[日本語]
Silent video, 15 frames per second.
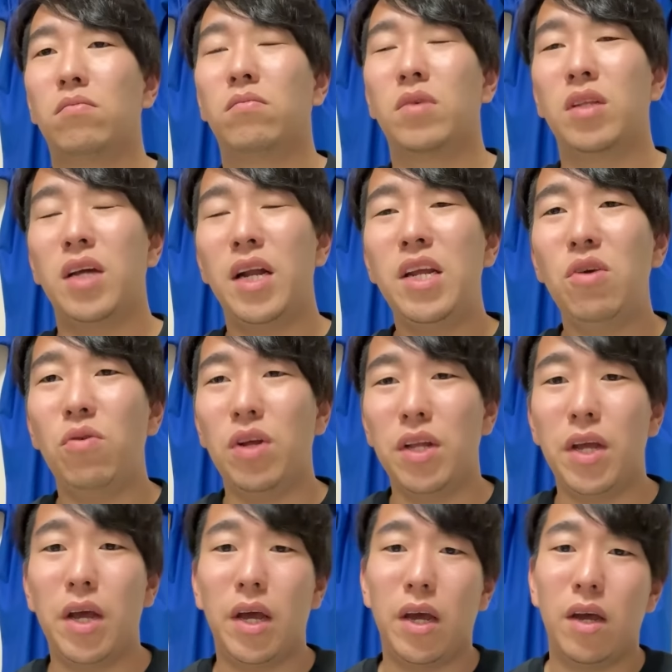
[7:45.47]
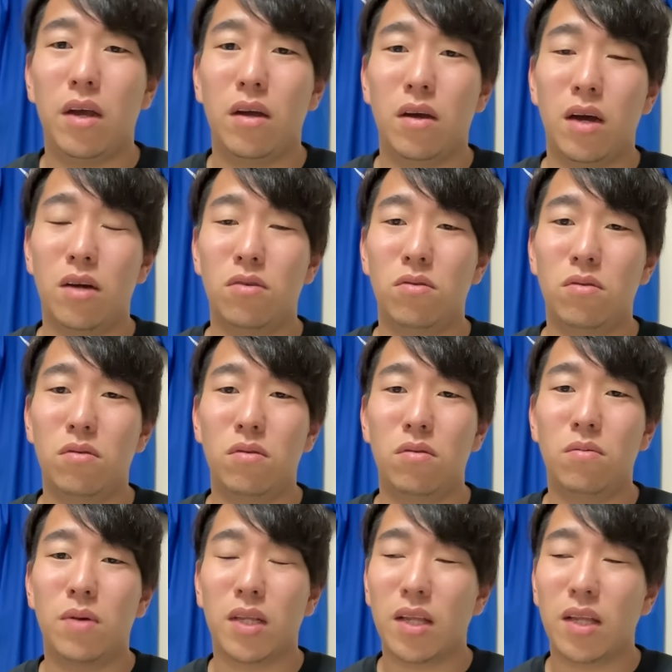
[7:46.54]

まあ、何よりね、あのー、まあ、